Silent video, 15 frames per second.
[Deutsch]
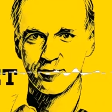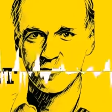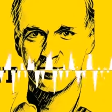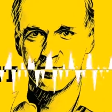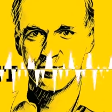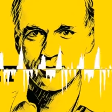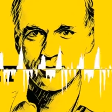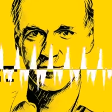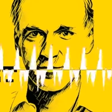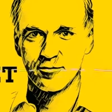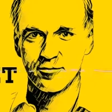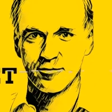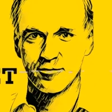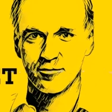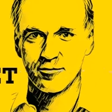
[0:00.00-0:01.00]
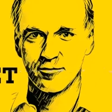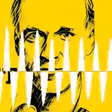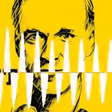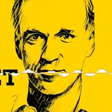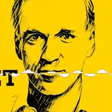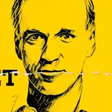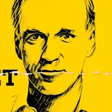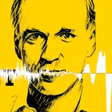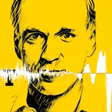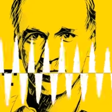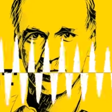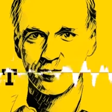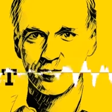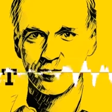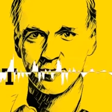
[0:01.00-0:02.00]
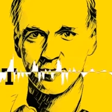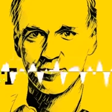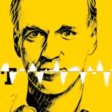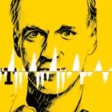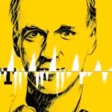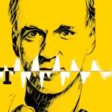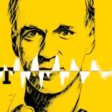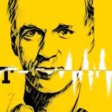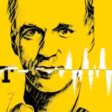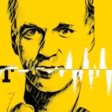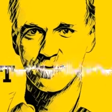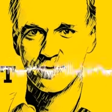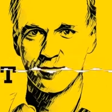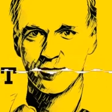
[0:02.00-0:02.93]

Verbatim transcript: drei Jahre und fünf Jahre. Und da möchte ich